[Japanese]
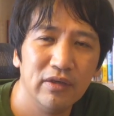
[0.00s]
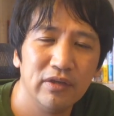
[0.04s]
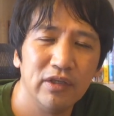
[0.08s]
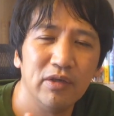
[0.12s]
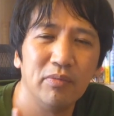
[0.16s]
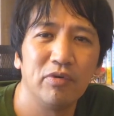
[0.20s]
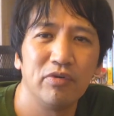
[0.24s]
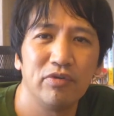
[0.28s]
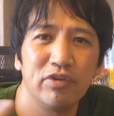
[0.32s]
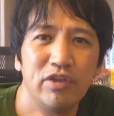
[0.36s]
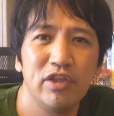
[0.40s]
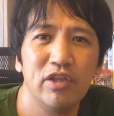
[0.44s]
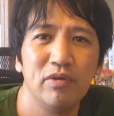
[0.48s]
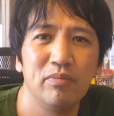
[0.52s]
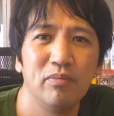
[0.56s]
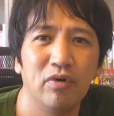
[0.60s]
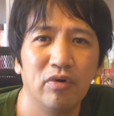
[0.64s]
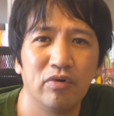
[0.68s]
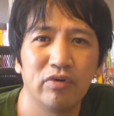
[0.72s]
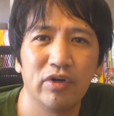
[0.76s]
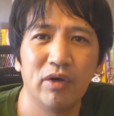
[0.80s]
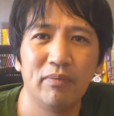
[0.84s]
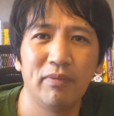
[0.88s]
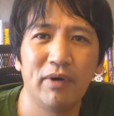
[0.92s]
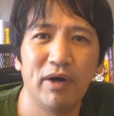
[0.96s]
で僕自身
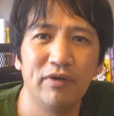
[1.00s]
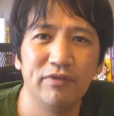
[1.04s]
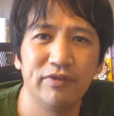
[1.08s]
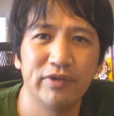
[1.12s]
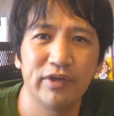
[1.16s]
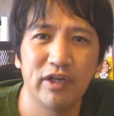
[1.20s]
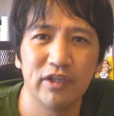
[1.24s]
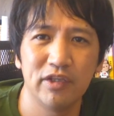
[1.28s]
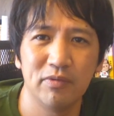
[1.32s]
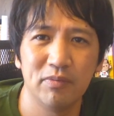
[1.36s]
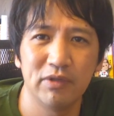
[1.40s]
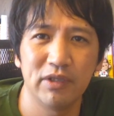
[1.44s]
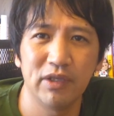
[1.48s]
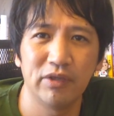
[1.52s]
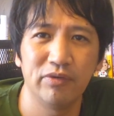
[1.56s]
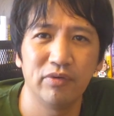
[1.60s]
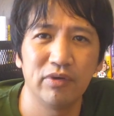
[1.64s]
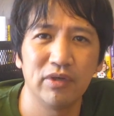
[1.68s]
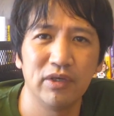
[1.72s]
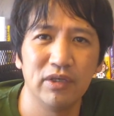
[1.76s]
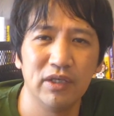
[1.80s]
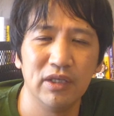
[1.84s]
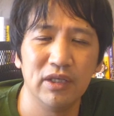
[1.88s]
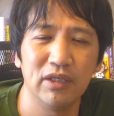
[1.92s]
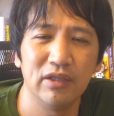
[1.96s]
もクラブハウス始めた
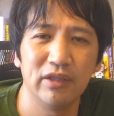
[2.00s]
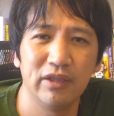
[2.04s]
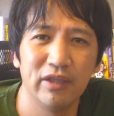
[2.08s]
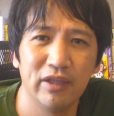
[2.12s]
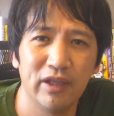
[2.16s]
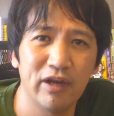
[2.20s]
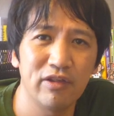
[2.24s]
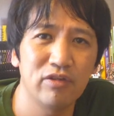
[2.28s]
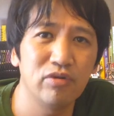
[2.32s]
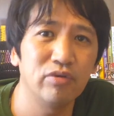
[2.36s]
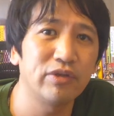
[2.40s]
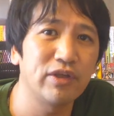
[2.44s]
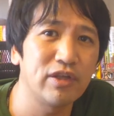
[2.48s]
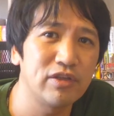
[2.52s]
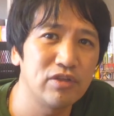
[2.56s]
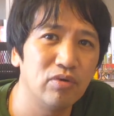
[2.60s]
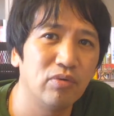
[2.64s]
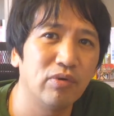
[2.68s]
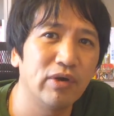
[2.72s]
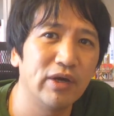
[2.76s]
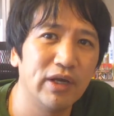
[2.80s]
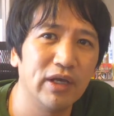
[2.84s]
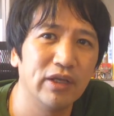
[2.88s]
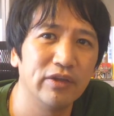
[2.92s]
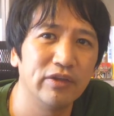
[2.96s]
時に誰招待しよ
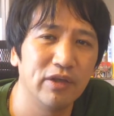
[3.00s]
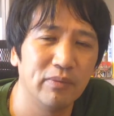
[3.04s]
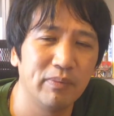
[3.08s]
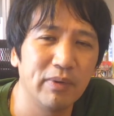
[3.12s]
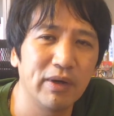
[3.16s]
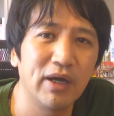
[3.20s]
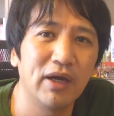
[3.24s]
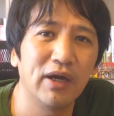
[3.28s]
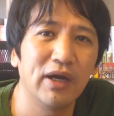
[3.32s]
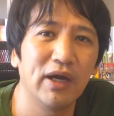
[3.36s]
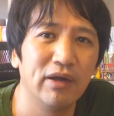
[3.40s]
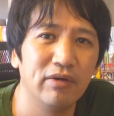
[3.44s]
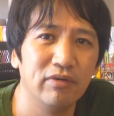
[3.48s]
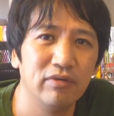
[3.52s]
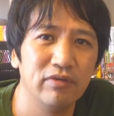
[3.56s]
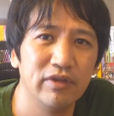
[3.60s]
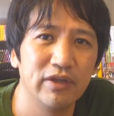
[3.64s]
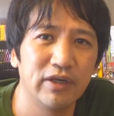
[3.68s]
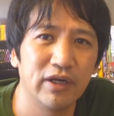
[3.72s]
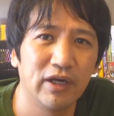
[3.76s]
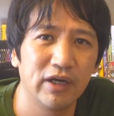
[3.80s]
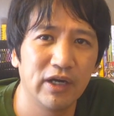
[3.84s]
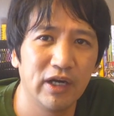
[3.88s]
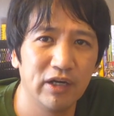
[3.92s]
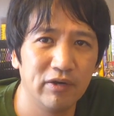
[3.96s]
うかなってやっぱ考える時
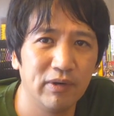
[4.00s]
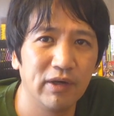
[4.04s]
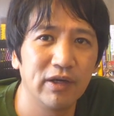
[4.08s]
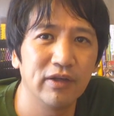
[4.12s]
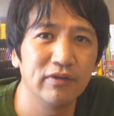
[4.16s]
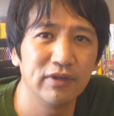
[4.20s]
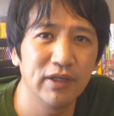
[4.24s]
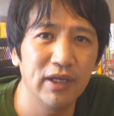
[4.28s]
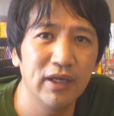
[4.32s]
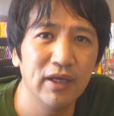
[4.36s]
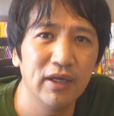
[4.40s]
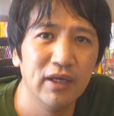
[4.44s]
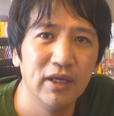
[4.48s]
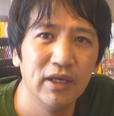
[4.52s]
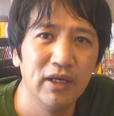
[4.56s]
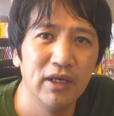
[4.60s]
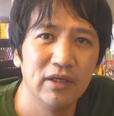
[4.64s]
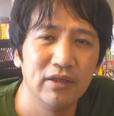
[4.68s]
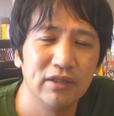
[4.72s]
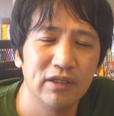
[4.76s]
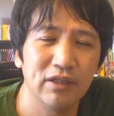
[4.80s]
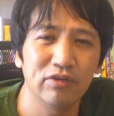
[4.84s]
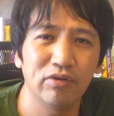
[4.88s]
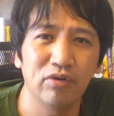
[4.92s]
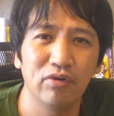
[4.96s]
間があるわけですね
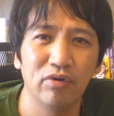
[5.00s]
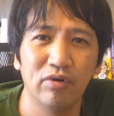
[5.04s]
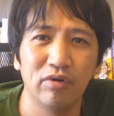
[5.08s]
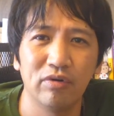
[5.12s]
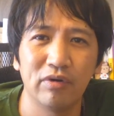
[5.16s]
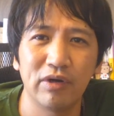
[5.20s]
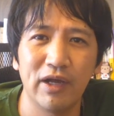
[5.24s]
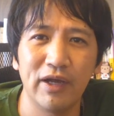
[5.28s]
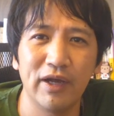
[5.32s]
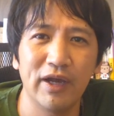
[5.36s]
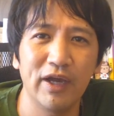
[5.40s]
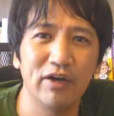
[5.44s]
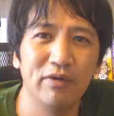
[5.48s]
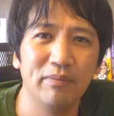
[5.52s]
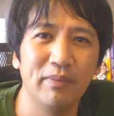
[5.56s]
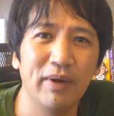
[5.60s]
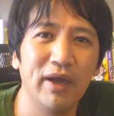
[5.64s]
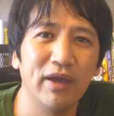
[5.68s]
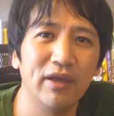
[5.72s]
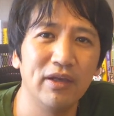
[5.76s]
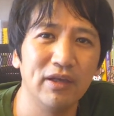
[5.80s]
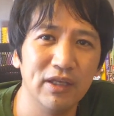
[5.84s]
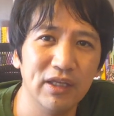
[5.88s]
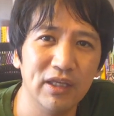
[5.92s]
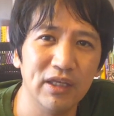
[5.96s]
でその考える
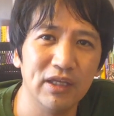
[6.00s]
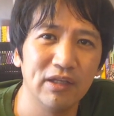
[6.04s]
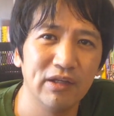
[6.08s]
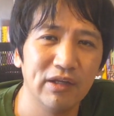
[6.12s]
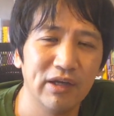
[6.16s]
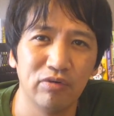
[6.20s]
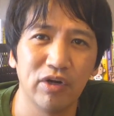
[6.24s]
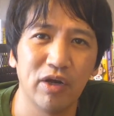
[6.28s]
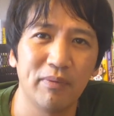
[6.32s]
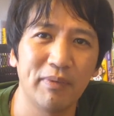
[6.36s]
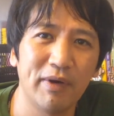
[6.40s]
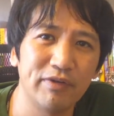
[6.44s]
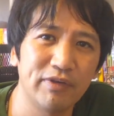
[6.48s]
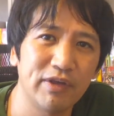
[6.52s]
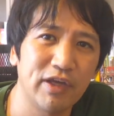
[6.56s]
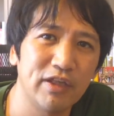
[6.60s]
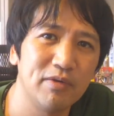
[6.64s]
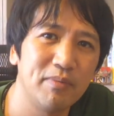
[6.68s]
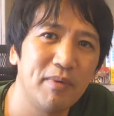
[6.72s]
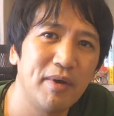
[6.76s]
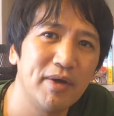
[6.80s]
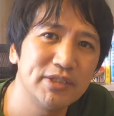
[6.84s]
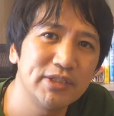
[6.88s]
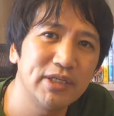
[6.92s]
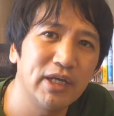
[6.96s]
前にクラブハウス
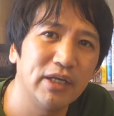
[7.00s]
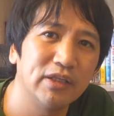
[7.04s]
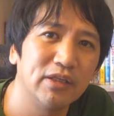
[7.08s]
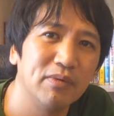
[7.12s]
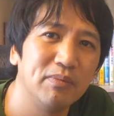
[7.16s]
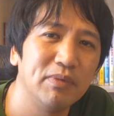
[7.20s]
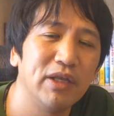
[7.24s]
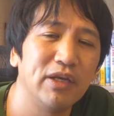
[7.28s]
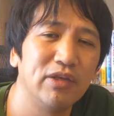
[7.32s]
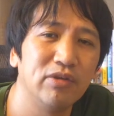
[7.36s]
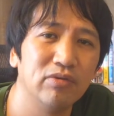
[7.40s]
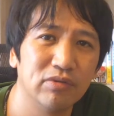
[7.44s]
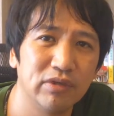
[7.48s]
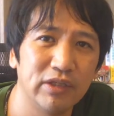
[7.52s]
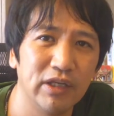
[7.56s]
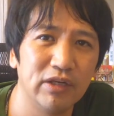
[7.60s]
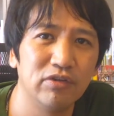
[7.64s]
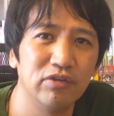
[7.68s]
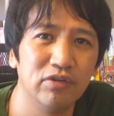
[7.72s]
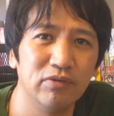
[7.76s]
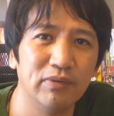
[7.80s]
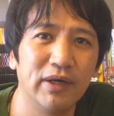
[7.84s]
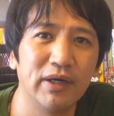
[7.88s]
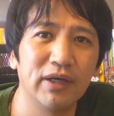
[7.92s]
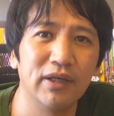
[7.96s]
始めましたってみんなに言ったり
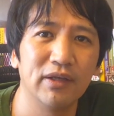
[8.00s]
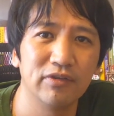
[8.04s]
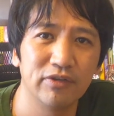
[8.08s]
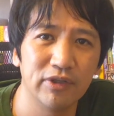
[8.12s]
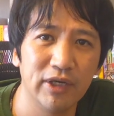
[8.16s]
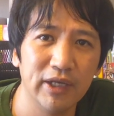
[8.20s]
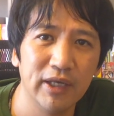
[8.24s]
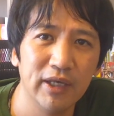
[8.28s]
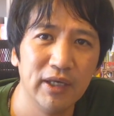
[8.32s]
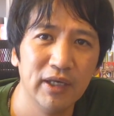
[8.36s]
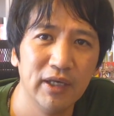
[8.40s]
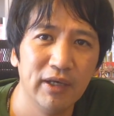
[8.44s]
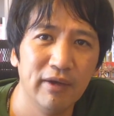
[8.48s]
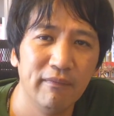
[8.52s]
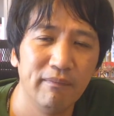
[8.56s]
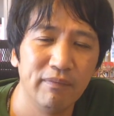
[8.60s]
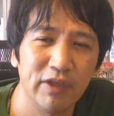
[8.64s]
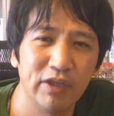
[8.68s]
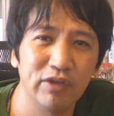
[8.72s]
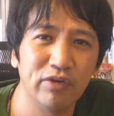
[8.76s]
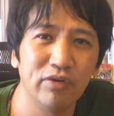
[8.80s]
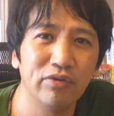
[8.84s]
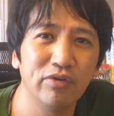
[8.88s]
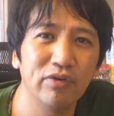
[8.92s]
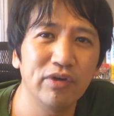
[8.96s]
するわけですね
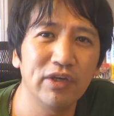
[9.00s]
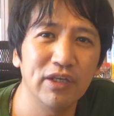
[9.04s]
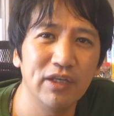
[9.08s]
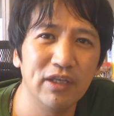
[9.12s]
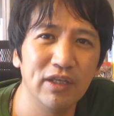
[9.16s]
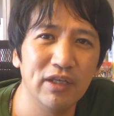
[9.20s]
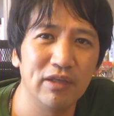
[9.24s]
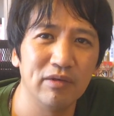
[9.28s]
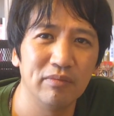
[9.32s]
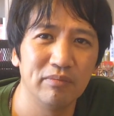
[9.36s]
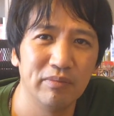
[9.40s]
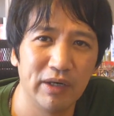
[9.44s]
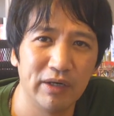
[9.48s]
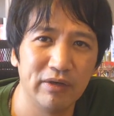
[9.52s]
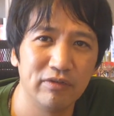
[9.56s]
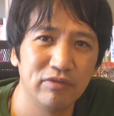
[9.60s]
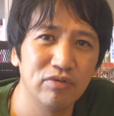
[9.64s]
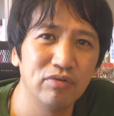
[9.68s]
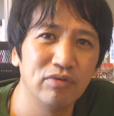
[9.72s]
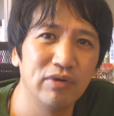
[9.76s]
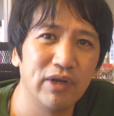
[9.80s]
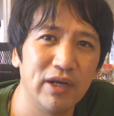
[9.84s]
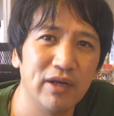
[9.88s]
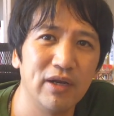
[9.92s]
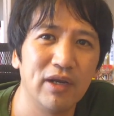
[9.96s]
でその時に、まあ、
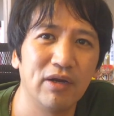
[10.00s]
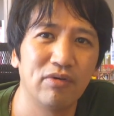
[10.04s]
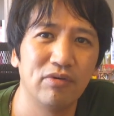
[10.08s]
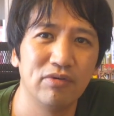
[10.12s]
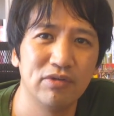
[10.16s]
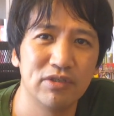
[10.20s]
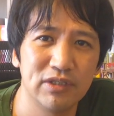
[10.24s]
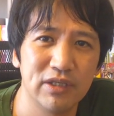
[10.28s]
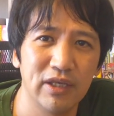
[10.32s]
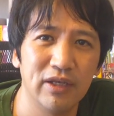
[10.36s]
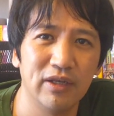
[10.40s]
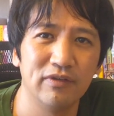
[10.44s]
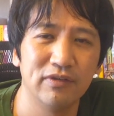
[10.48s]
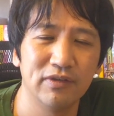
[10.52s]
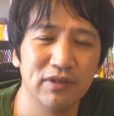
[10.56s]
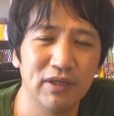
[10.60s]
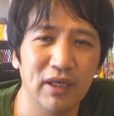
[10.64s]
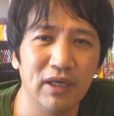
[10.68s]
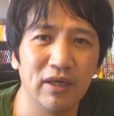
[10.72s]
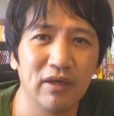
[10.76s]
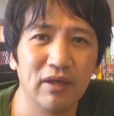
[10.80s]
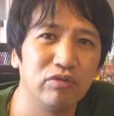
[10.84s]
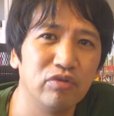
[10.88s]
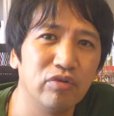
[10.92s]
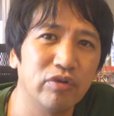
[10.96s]
すぐ連絡してです
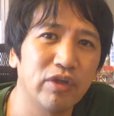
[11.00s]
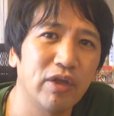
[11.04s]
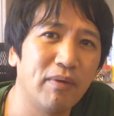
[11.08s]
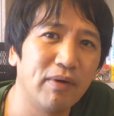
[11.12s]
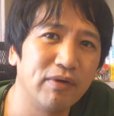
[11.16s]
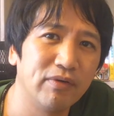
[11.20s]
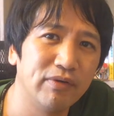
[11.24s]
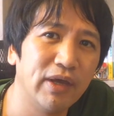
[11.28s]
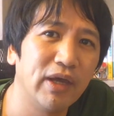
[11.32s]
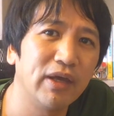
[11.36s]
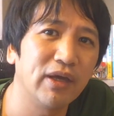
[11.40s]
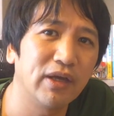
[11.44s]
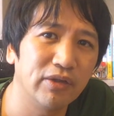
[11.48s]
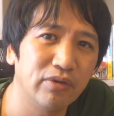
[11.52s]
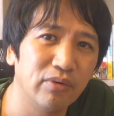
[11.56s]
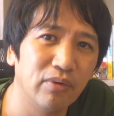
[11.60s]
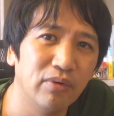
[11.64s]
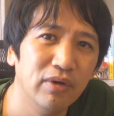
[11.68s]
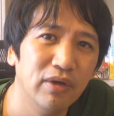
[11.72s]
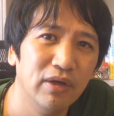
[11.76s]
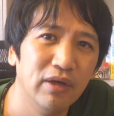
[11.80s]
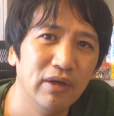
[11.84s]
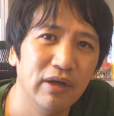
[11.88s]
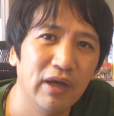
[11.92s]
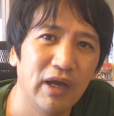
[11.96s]
ね招待枠ないかと
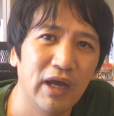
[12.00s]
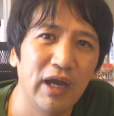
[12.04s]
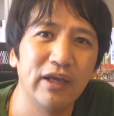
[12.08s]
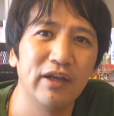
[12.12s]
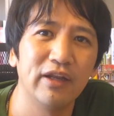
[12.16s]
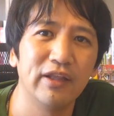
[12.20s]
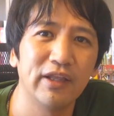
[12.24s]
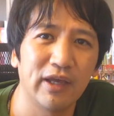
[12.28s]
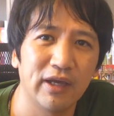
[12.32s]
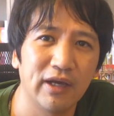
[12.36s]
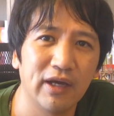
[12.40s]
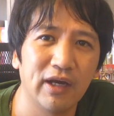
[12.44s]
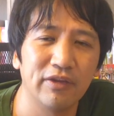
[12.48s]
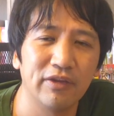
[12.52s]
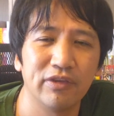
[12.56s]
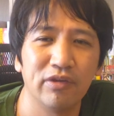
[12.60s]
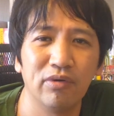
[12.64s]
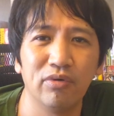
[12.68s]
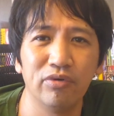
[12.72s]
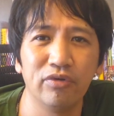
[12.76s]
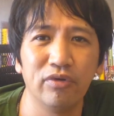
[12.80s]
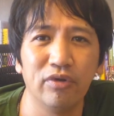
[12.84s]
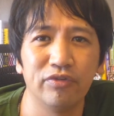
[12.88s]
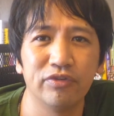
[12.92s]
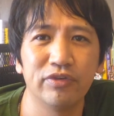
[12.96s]
入れないていう
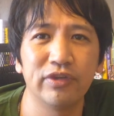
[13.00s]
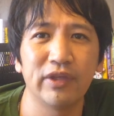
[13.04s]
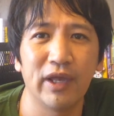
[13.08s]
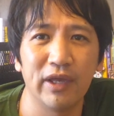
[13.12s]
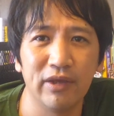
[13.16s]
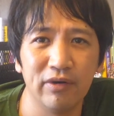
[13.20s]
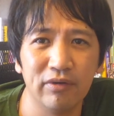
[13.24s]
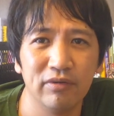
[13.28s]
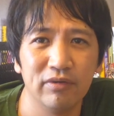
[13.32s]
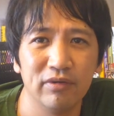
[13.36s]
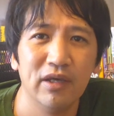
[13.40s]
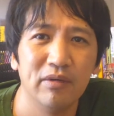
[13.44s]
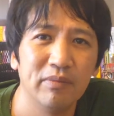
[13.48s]
ことを伝える、